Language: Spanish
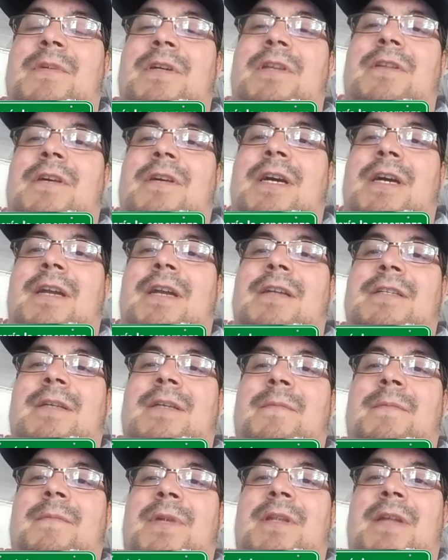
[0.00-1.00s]
ido a dejar a
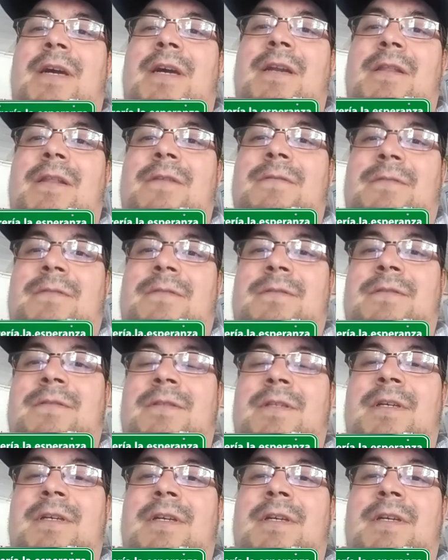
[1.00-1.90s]
San Bernardo,